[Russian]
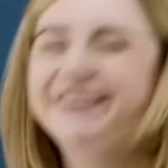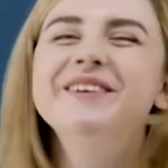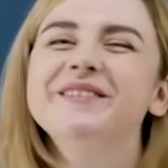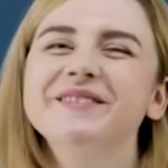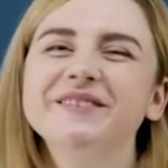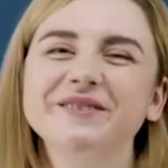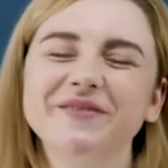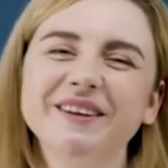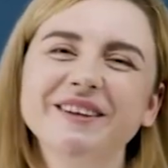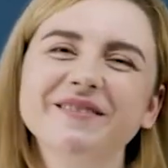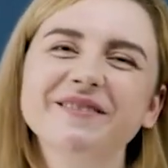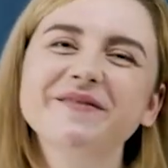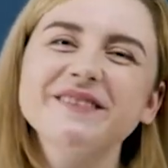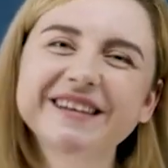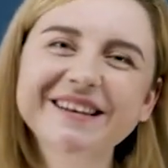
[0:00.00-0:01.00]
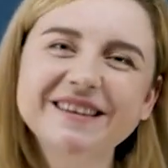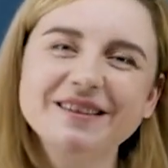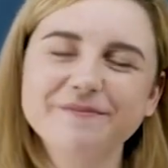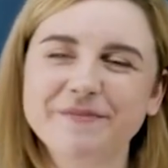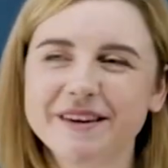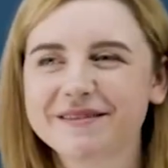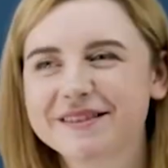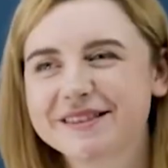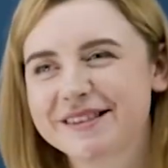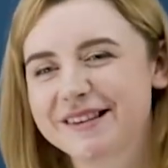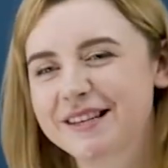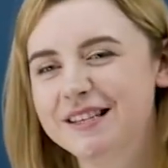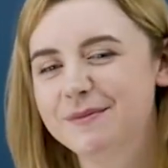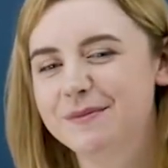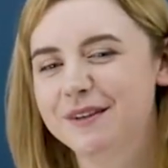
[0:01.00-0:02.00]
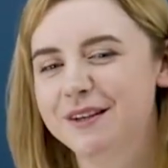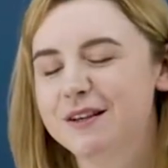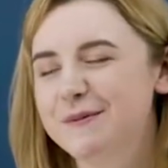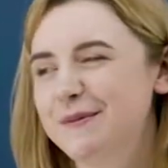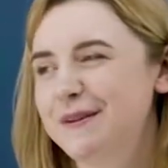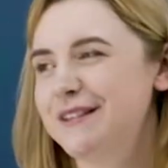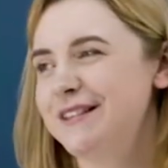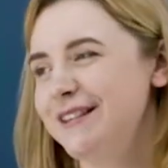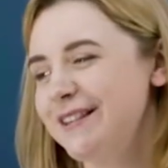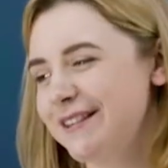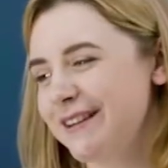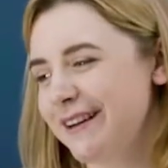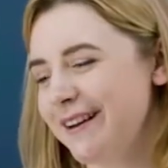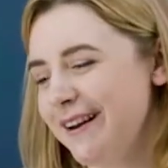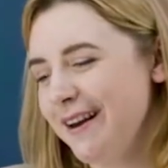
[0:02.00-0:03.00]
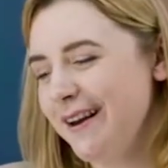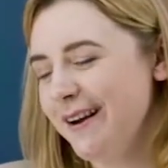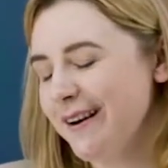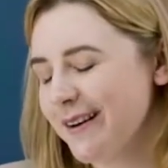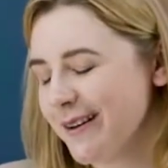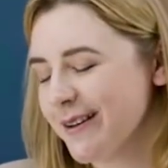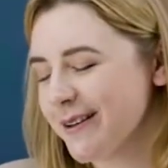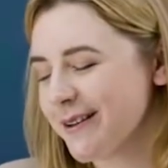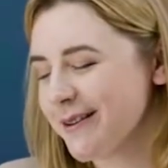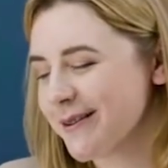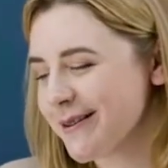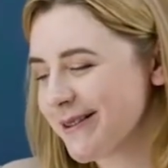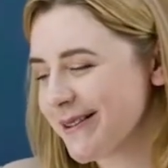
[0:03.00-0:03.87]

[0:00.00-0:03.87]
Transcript: вот, поэтому обязательно первые занятия берите с поддержкой, э, с